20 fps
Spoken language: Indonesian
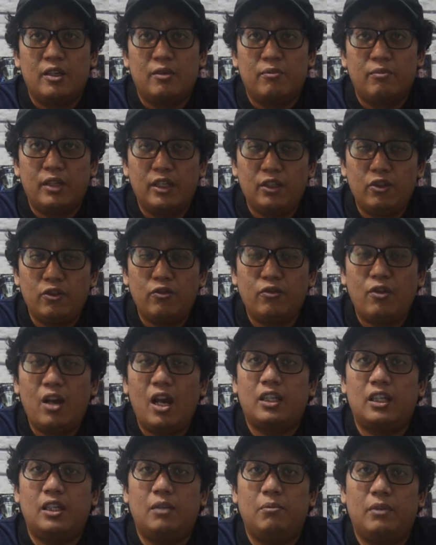Begitu juga
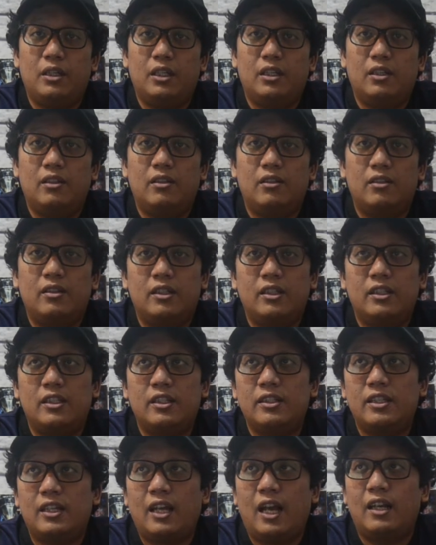Hakimi di
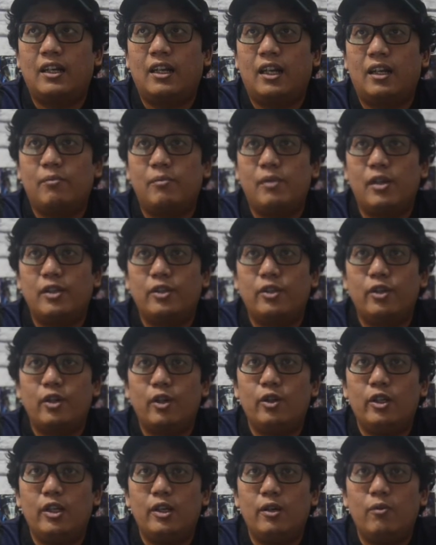sisi kanan. Biasanya
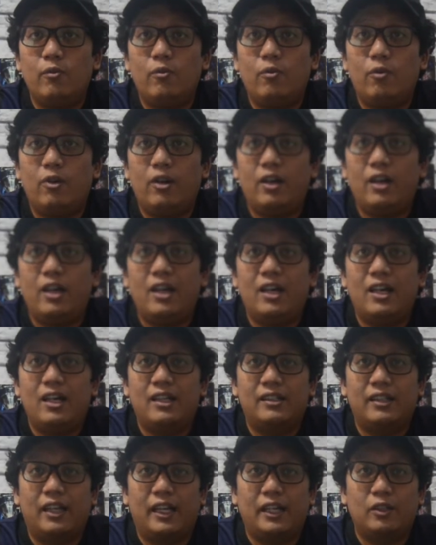kan dia
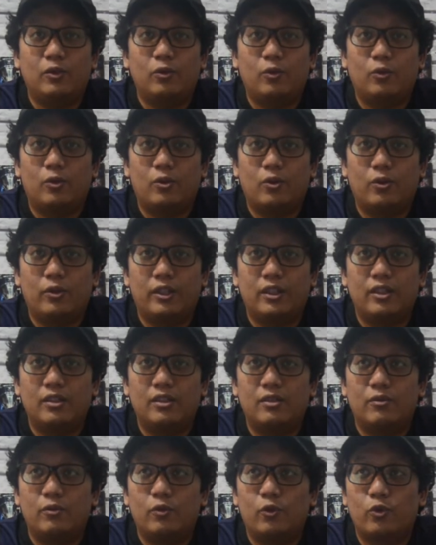wah naik
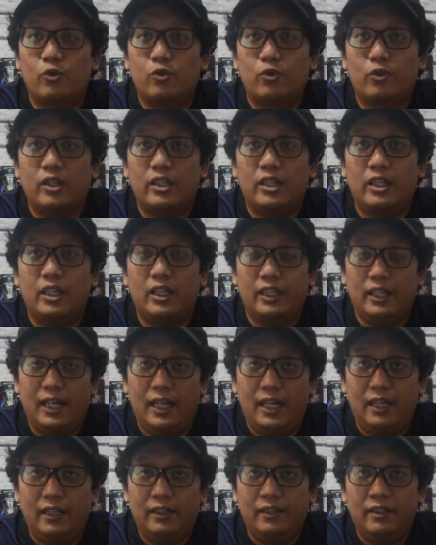turunnya nusuknya
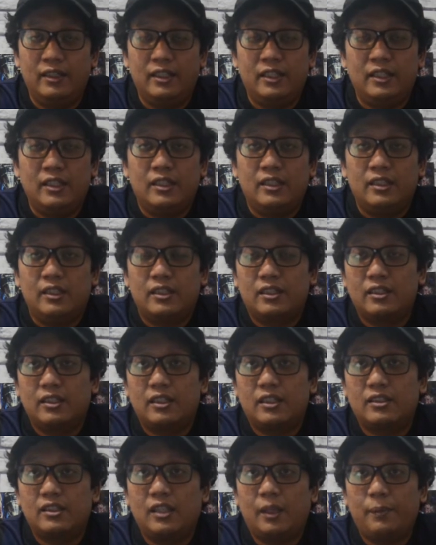gila-gilaan.
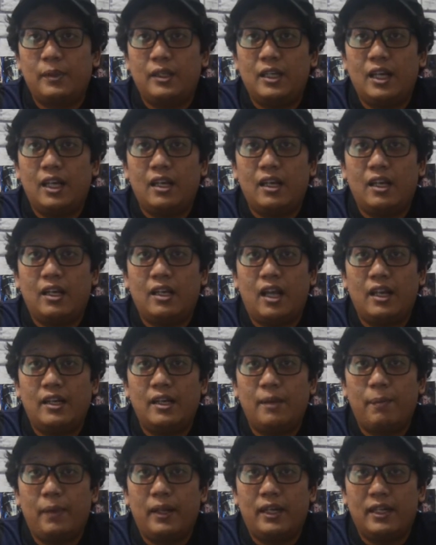Tapi karena
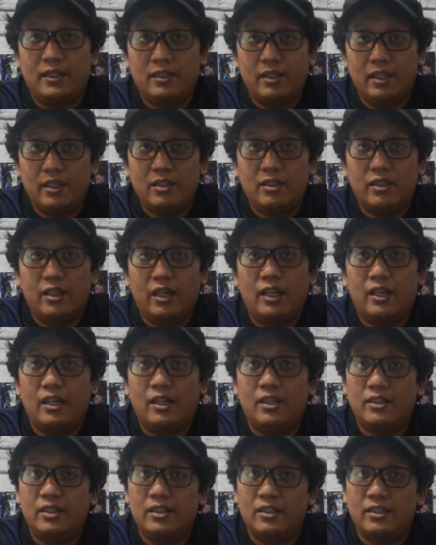ada Perisic yang ada
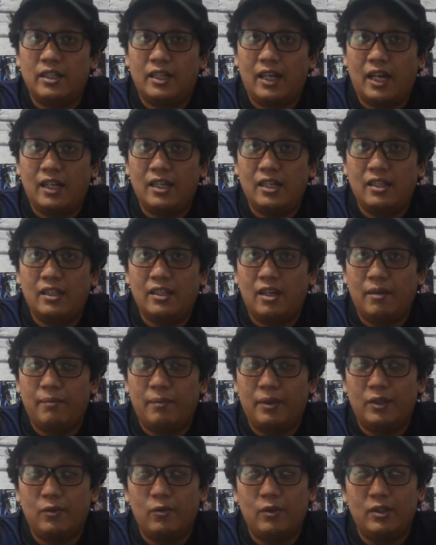di sisi kanan
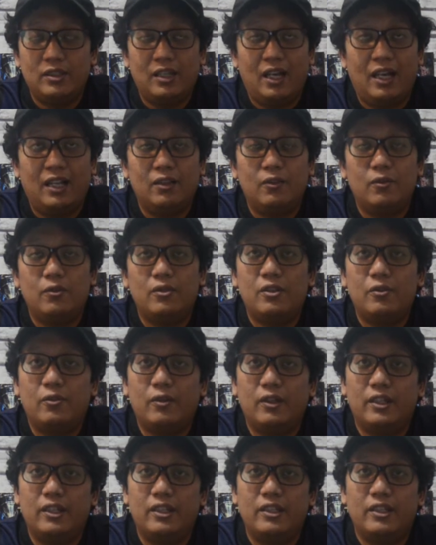3421 dia
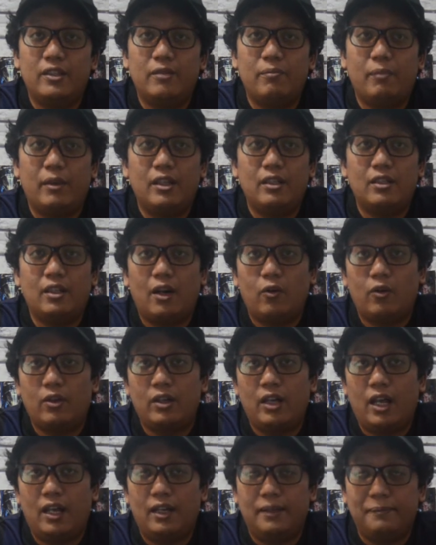juga jadinya mainnya terlalu
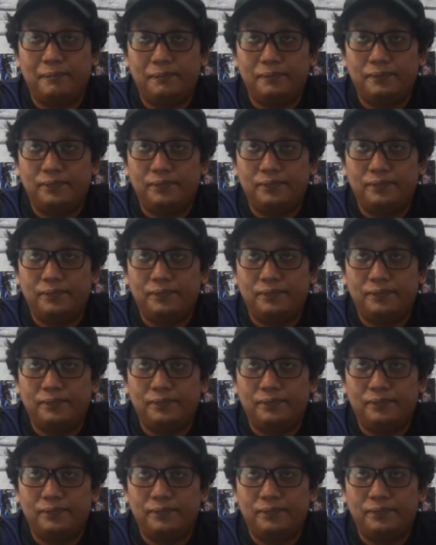ke dalam